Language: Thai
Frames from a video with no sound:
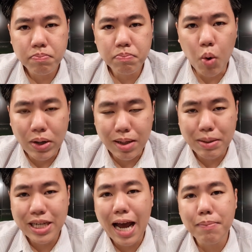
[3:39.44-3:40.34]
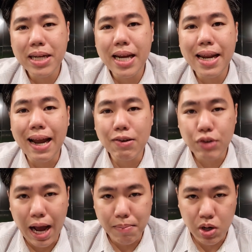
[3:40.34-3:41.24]
เพราะว่าธรรมชาติไม่ได้เล่นหลัง
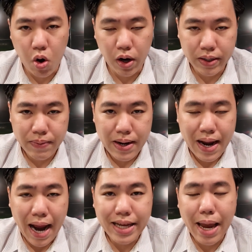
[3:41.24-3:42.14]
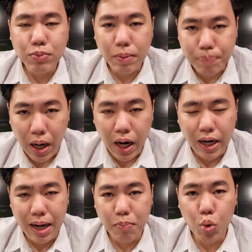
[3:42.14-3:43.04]
สามมาก่อนไอเกมสเปอร์
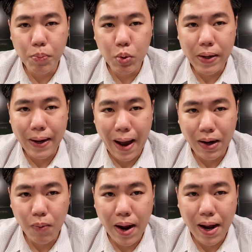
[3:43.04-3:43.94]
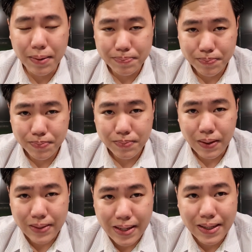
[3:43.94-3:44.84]
เนี่ยพูดไปลูกกี่ครั้งแล้วว่า
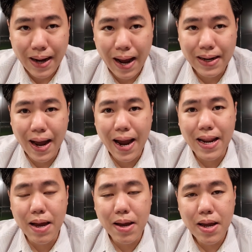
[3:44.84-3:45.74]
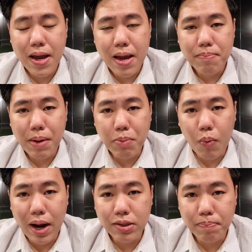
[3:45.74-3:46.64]
ที่ชนะได้เนี่ยเป็นเพราะ
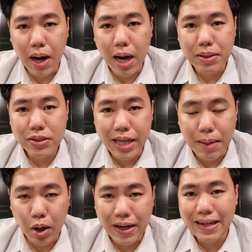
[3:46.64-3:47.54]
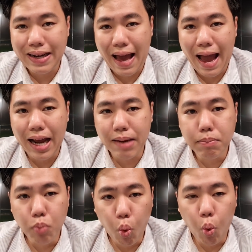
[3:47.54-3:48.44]
ว่าสเปอร์มันเสียบอลแดนกลางแล้วมัน
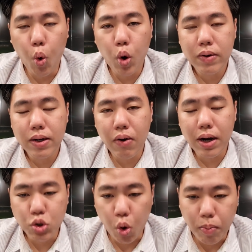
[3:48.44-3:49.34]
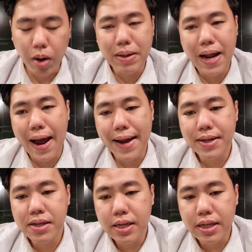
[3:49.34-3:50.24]
หมู เราก็เลยฉกบอลไม่ได้
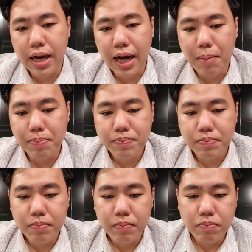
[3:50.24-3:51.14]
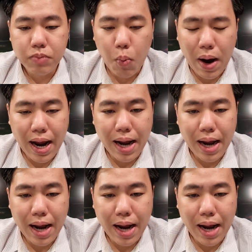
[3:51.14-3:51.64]
นะครับแต่ว่า